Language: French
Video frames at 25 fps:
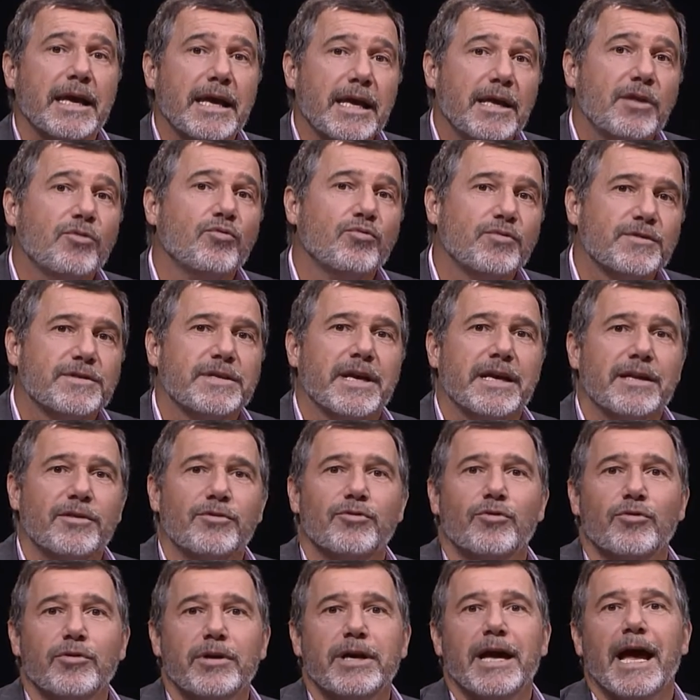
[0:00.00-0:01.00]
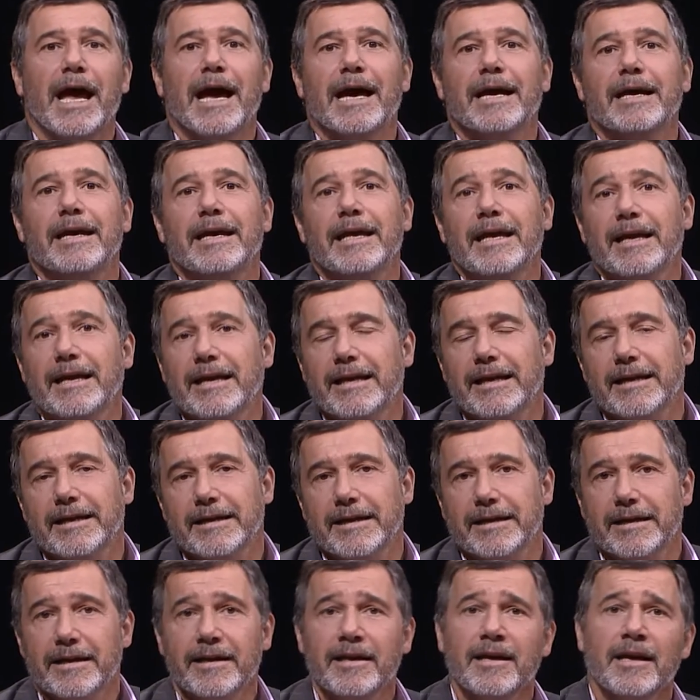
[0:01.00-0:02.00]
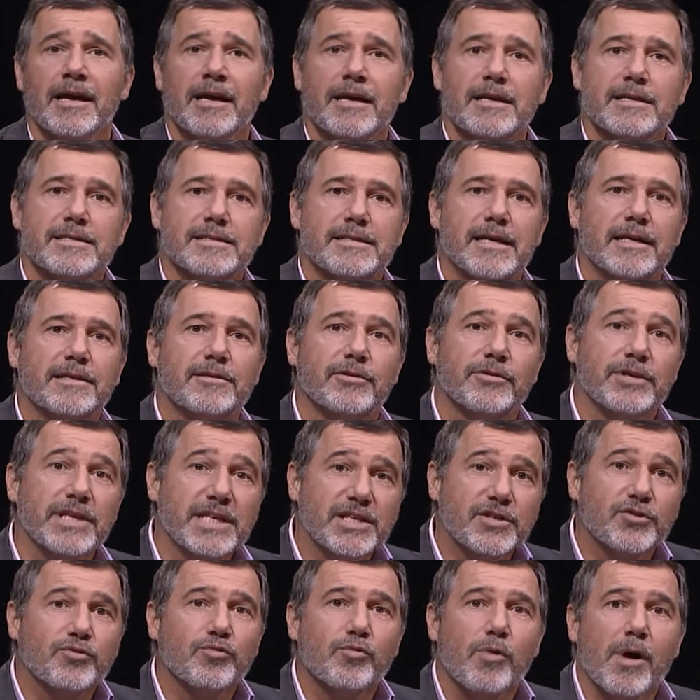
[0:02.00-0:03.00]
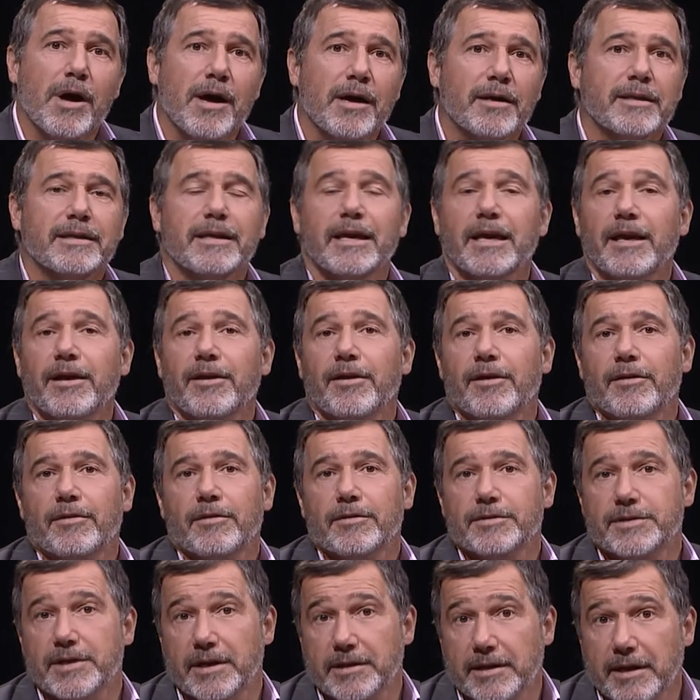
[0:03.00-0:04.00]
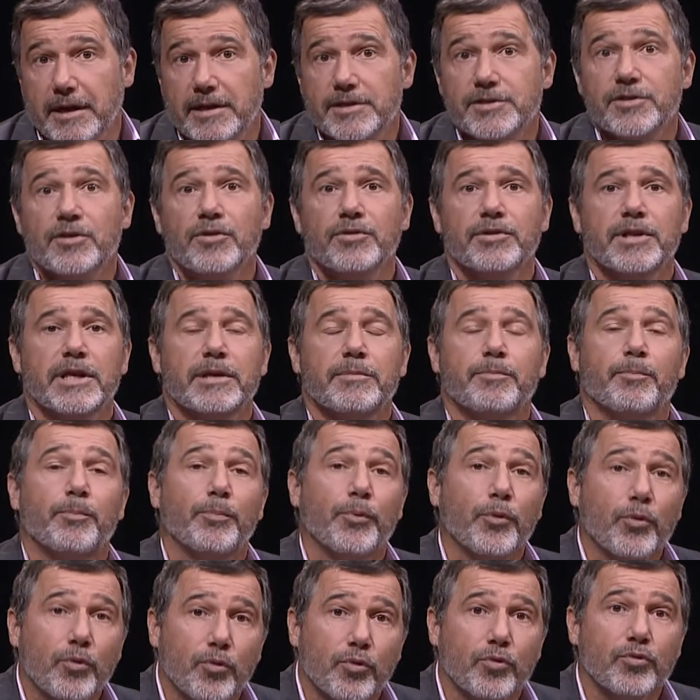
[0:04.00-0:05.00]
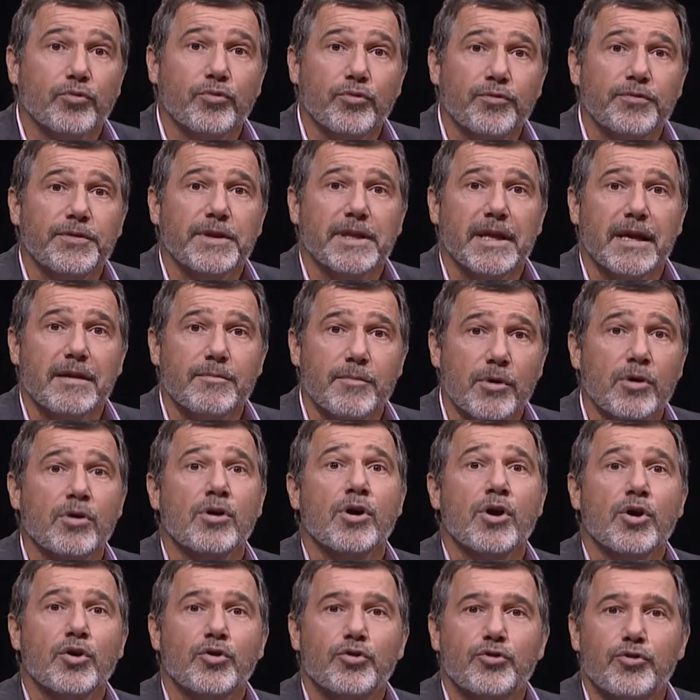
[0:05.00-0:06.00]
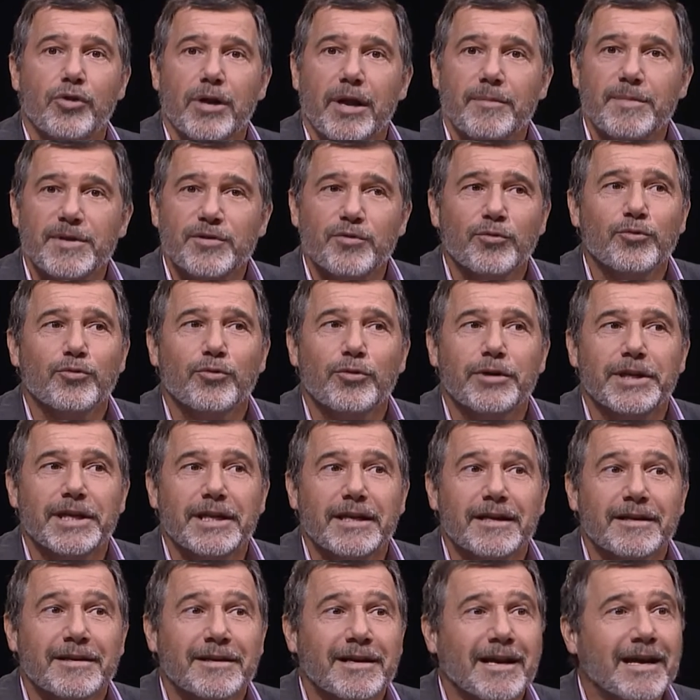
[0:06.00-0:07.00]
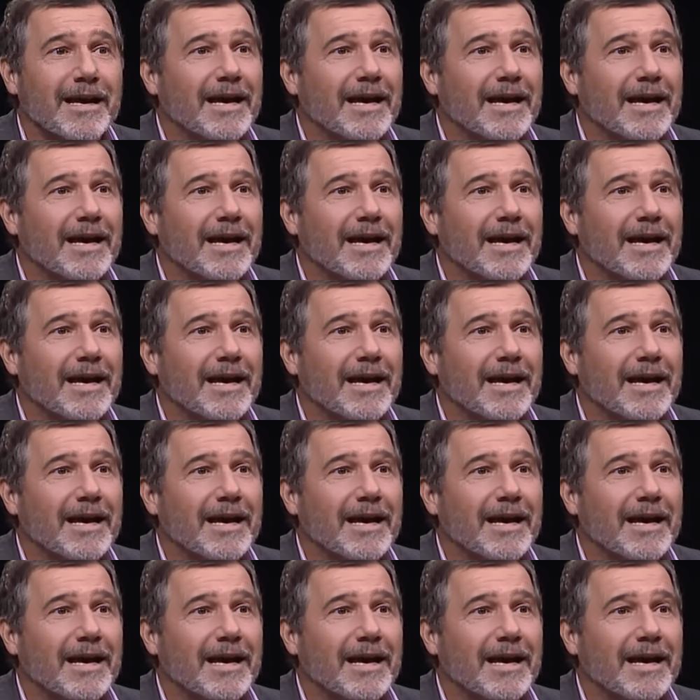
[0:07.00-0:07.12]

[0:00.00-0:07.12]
et nous aide donc à éclairer cette histoire très intéressante et peu connue finalement de la Maison de Lille.